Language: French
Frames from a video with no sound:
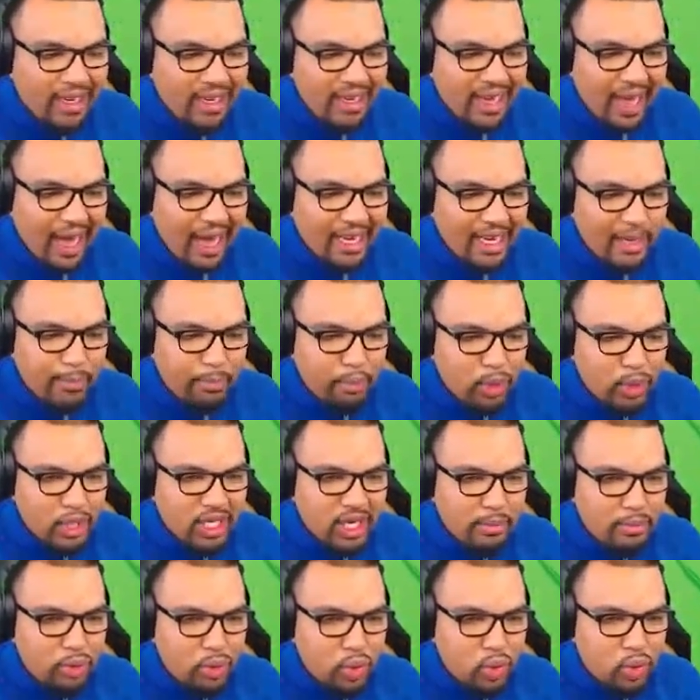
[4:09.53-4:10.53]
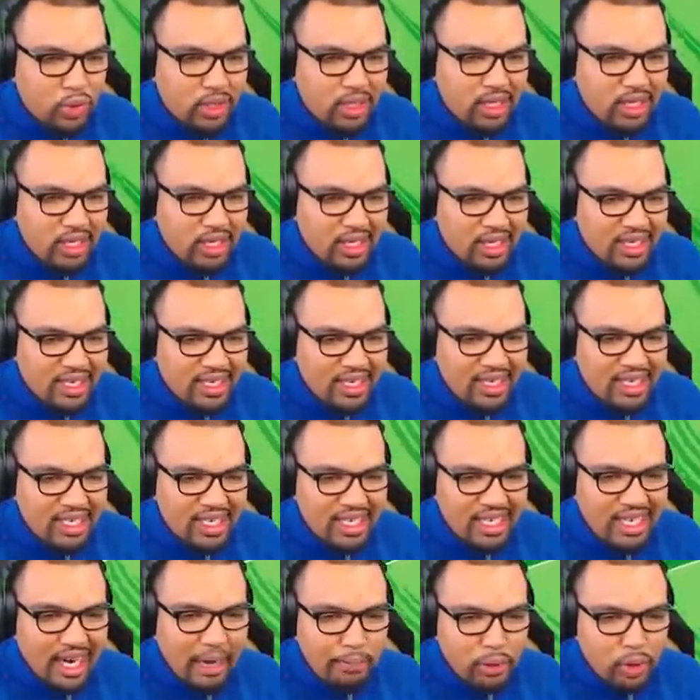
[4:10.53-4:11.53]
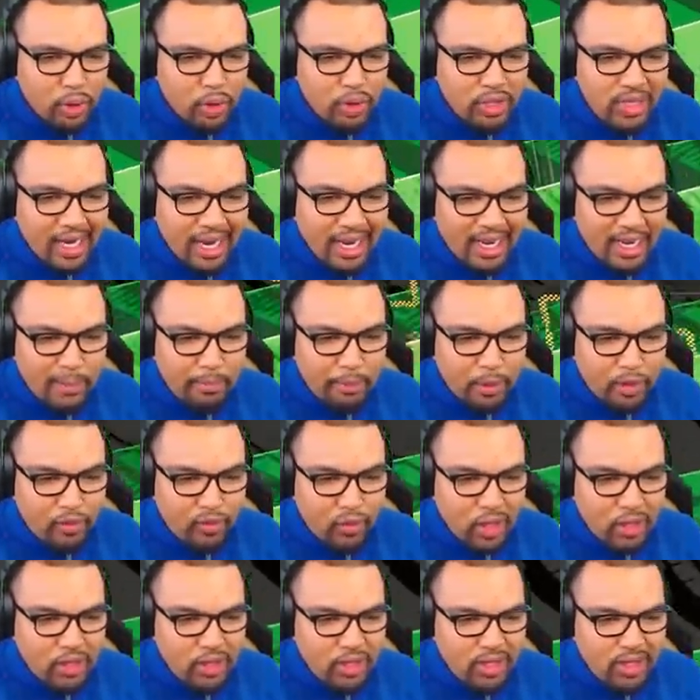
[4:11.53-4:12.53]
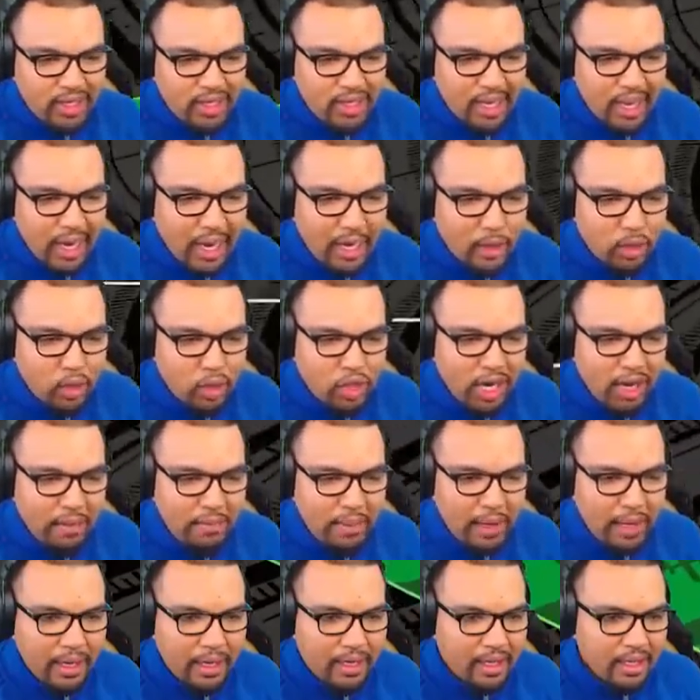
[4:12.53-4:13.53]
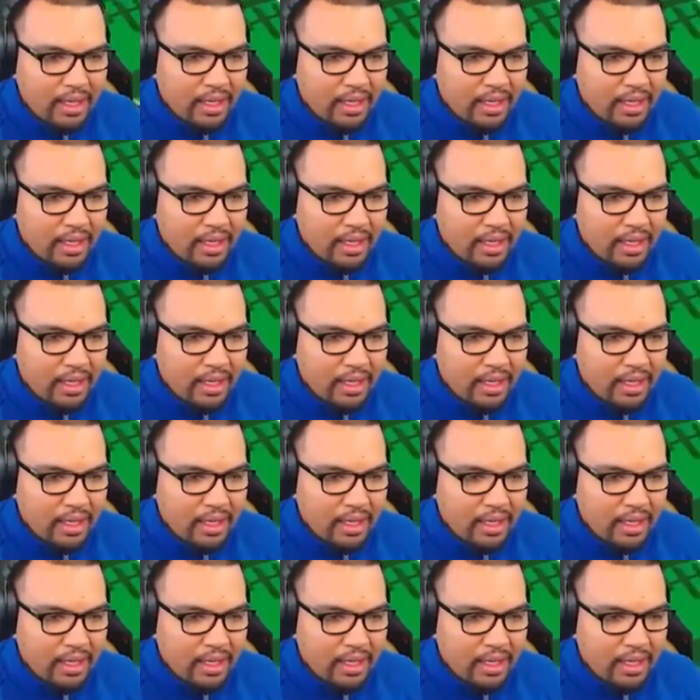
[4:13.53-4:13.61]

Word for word: À 4 points, j'abuse aussi. J'abuse aussi à 4 points de vouloir tenter ça. À gauche là-bas.